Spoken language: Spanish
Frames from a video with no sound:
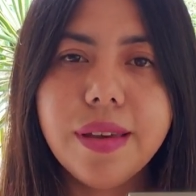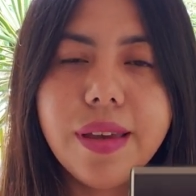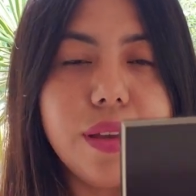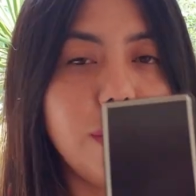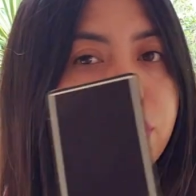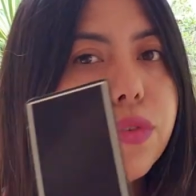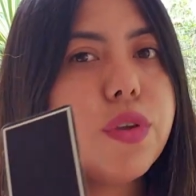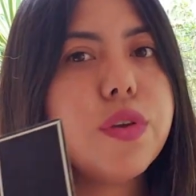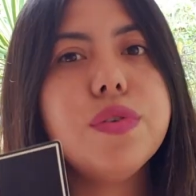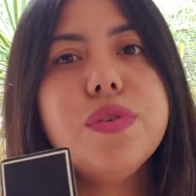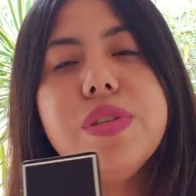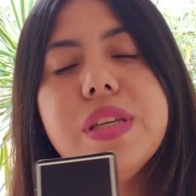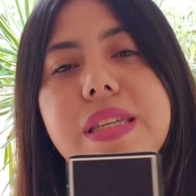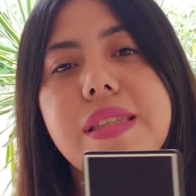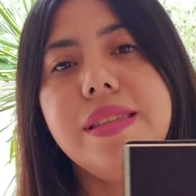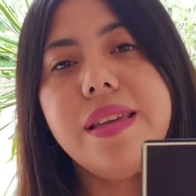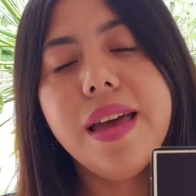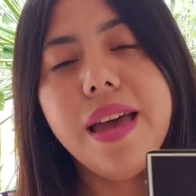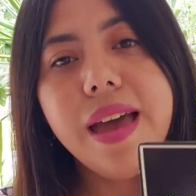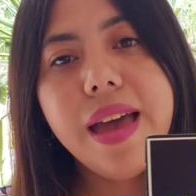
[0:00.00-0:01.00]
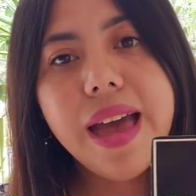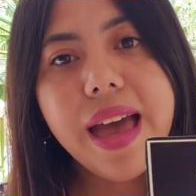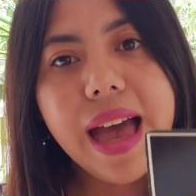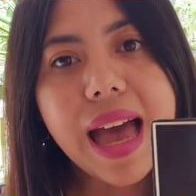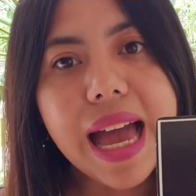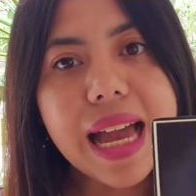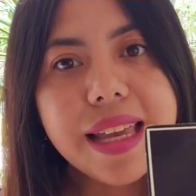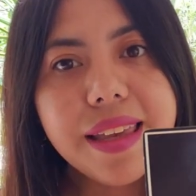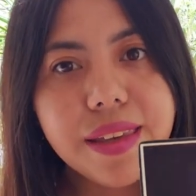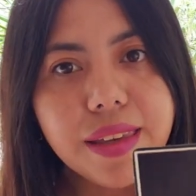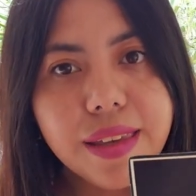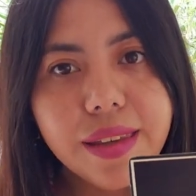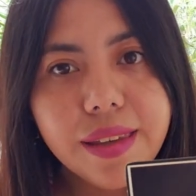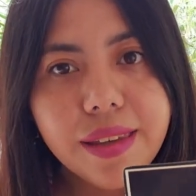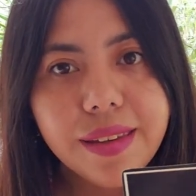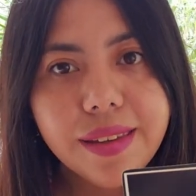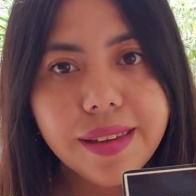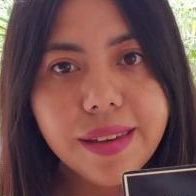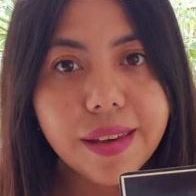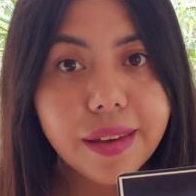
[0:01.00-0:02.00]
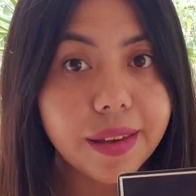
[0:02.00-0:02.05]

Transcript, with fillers: Entonces, aquí